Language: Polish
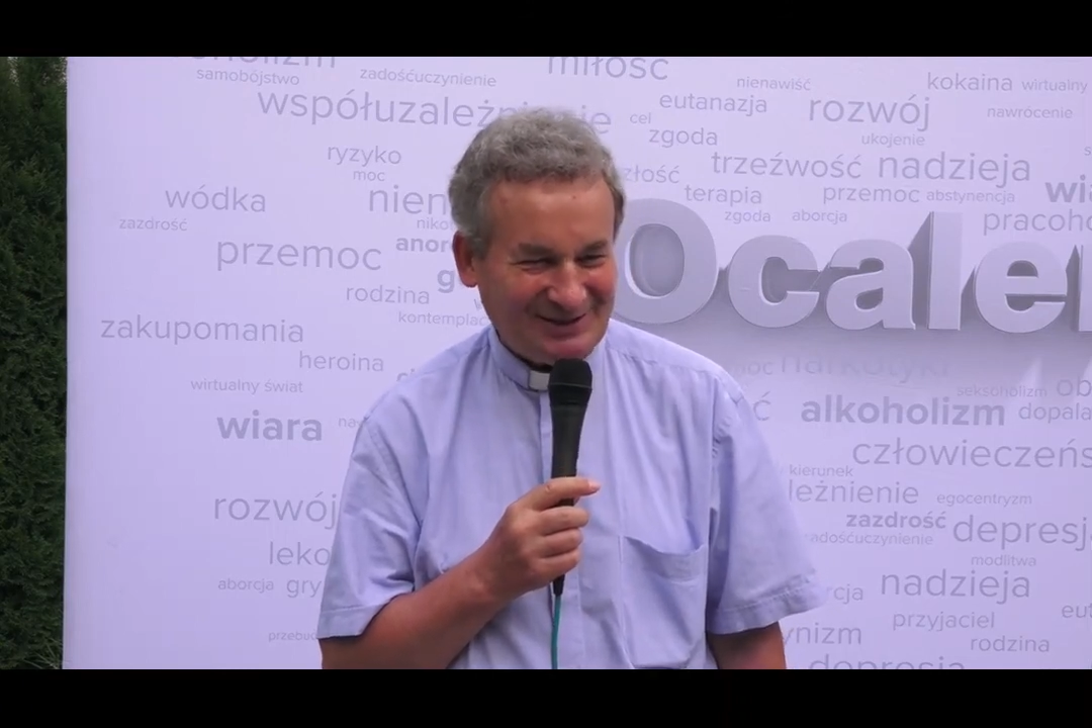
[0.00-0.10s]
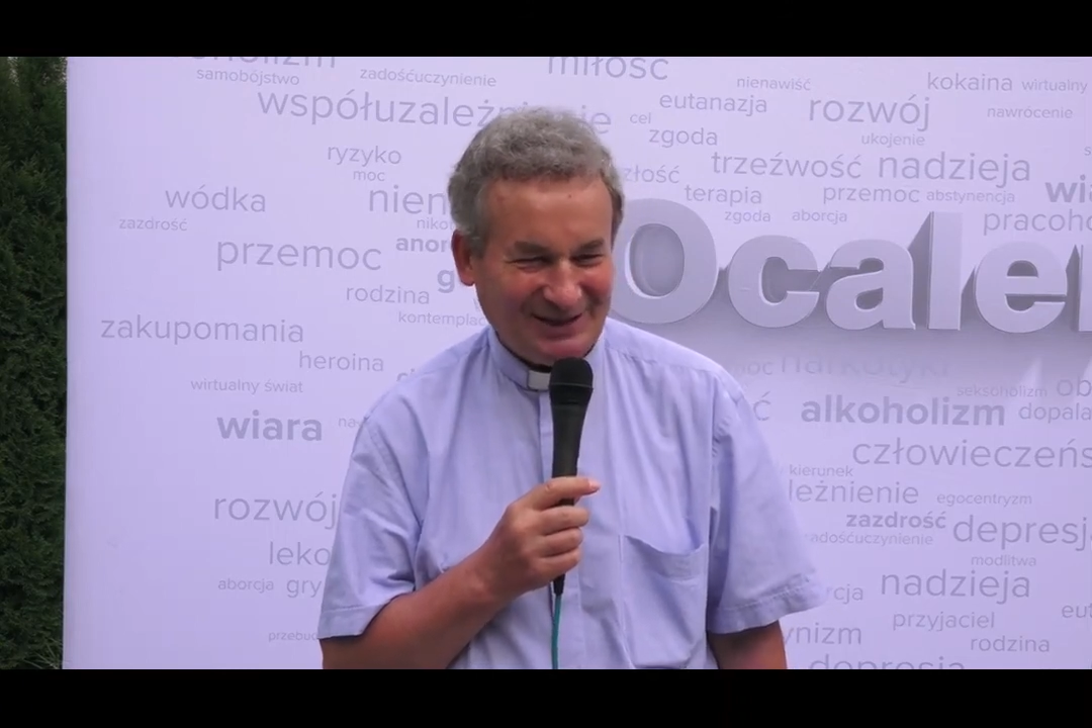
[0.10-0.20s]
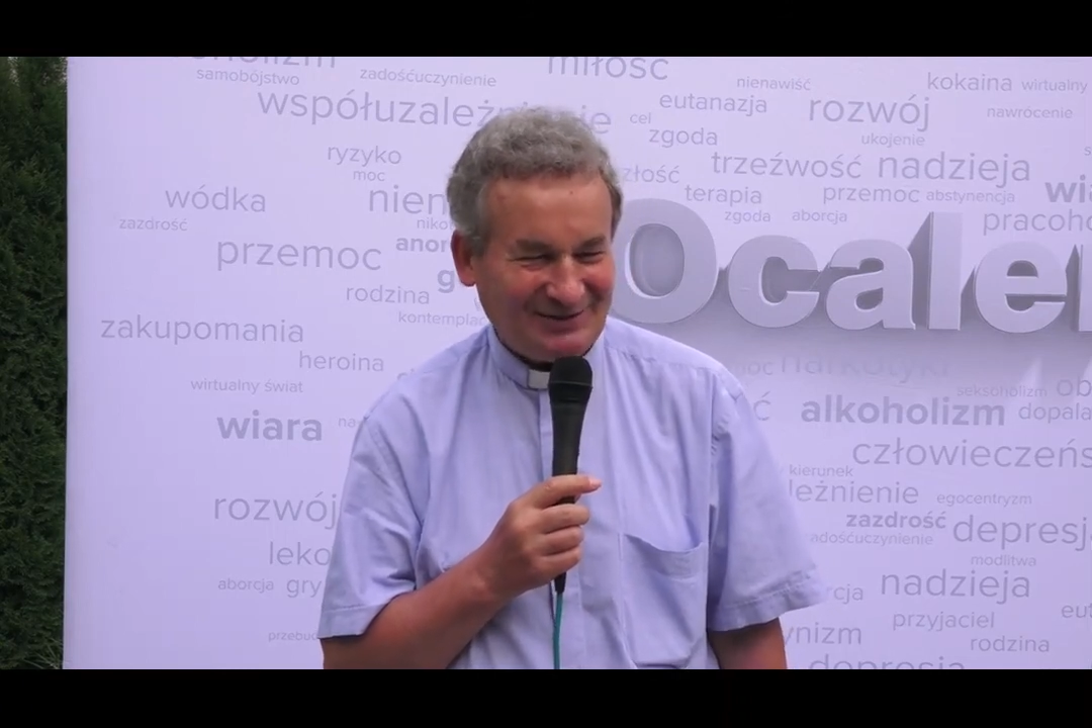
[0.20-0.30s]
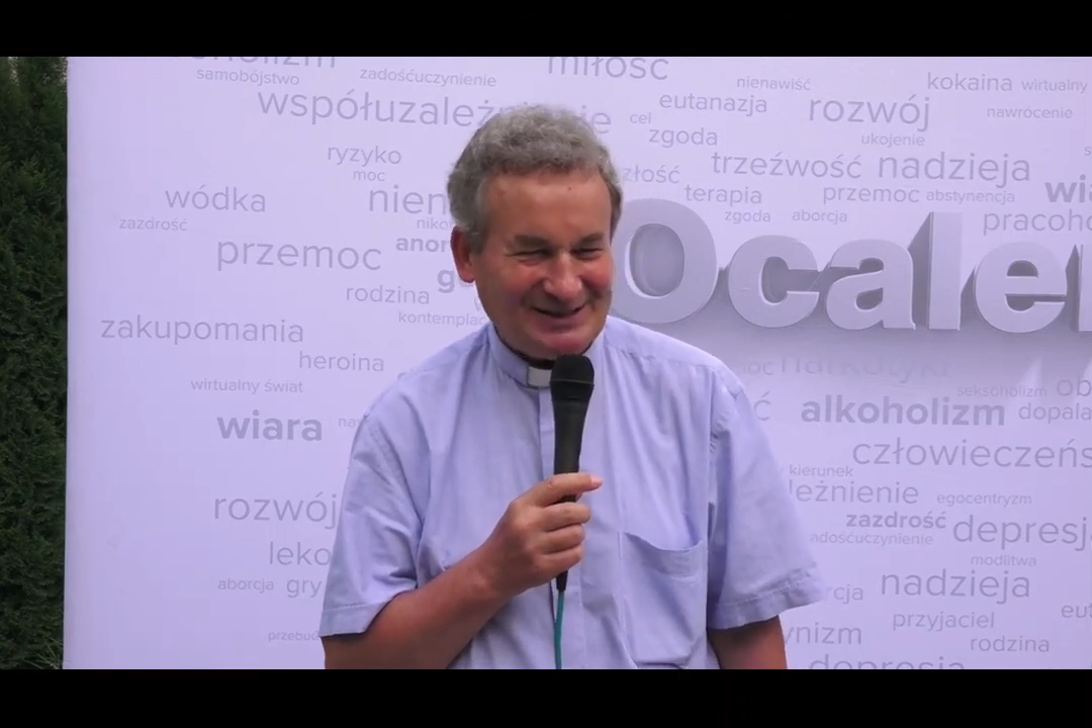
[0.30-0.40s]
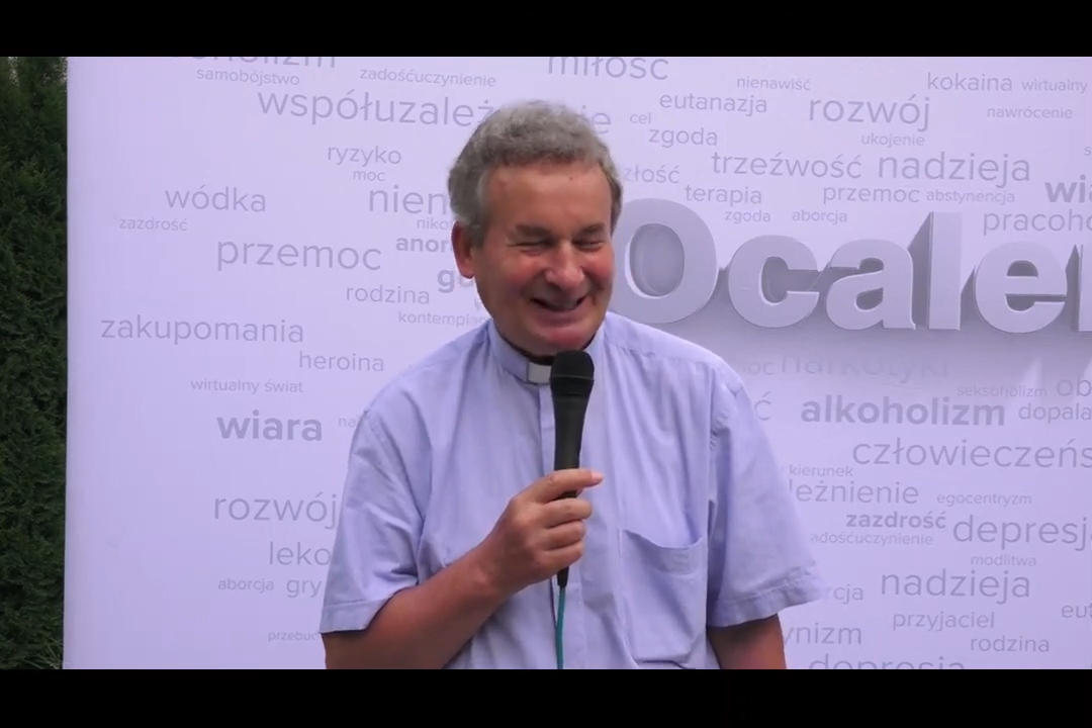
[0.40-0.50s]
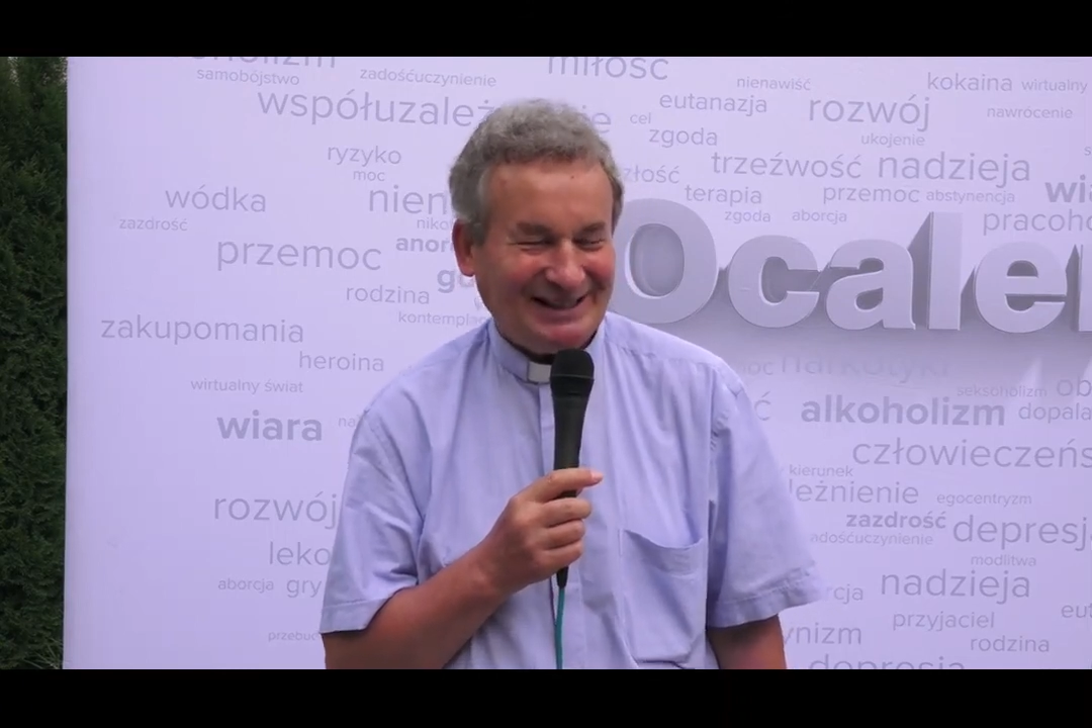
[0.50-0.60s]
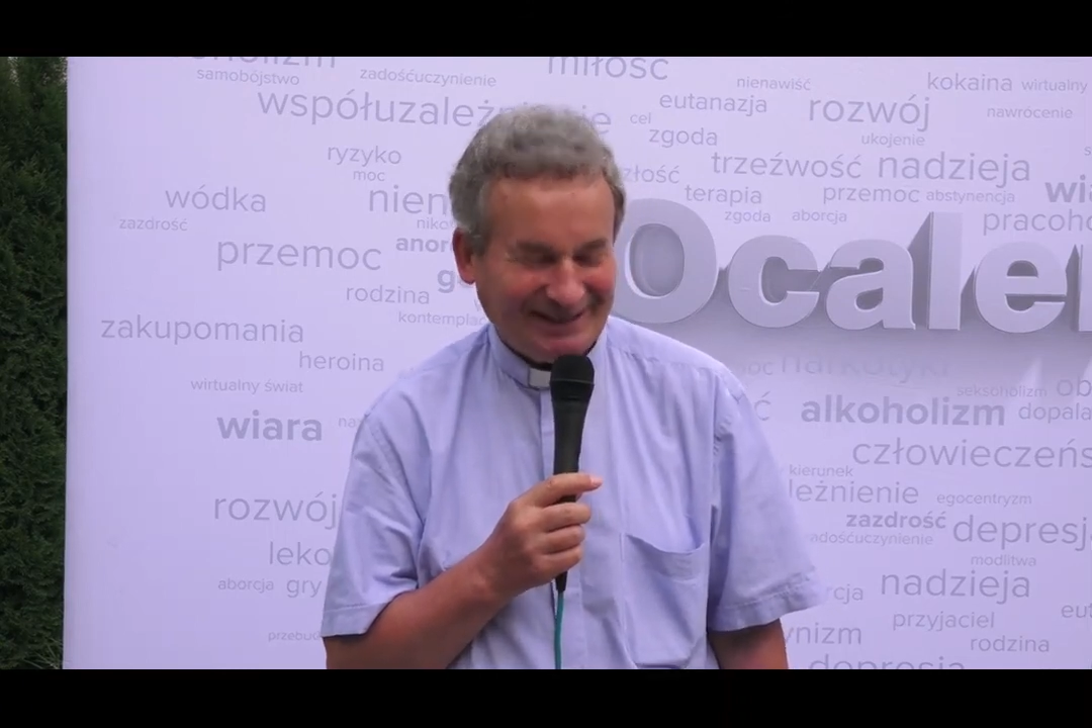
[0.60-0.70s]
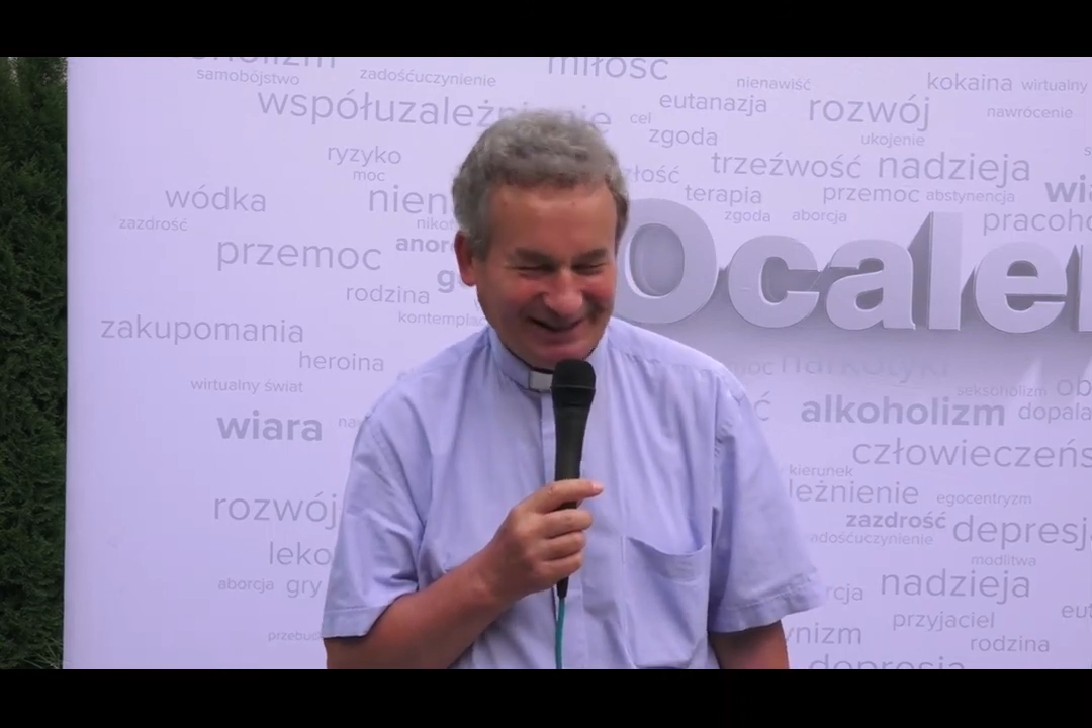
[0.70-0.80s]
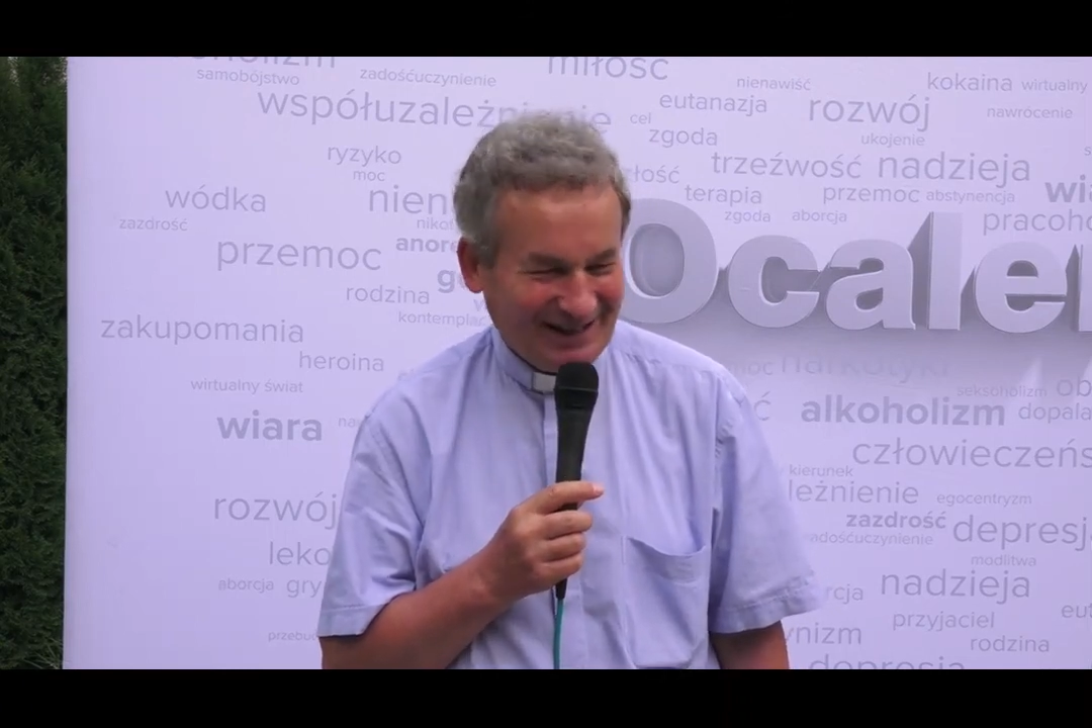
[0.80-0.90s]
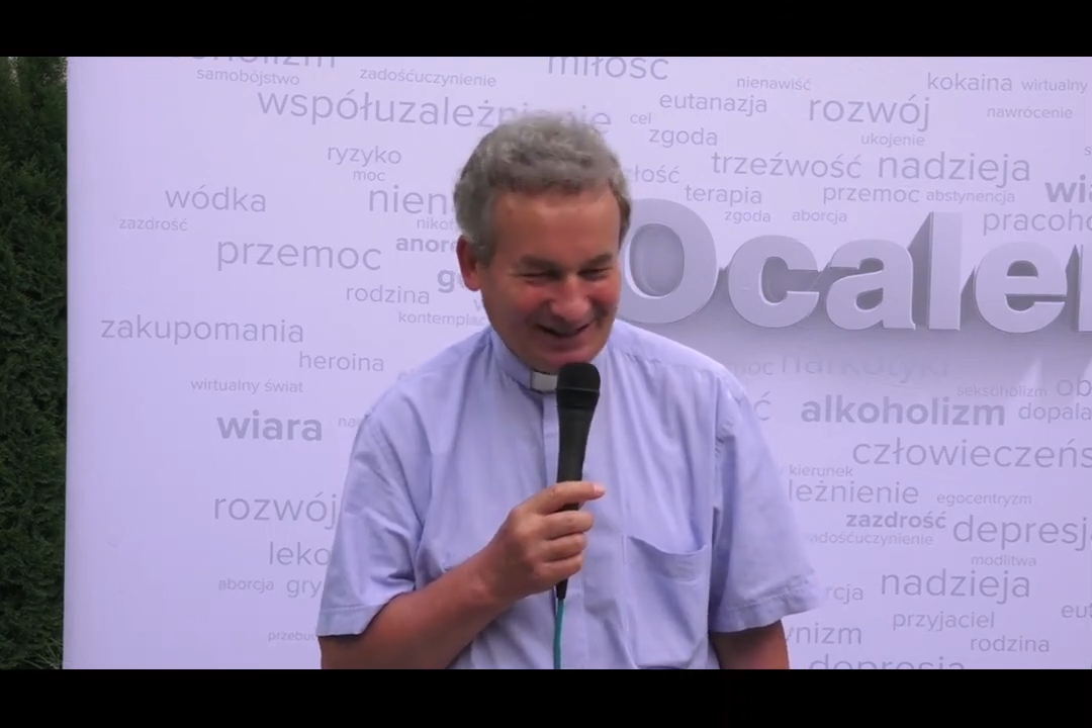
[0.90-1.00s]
nie wystaje,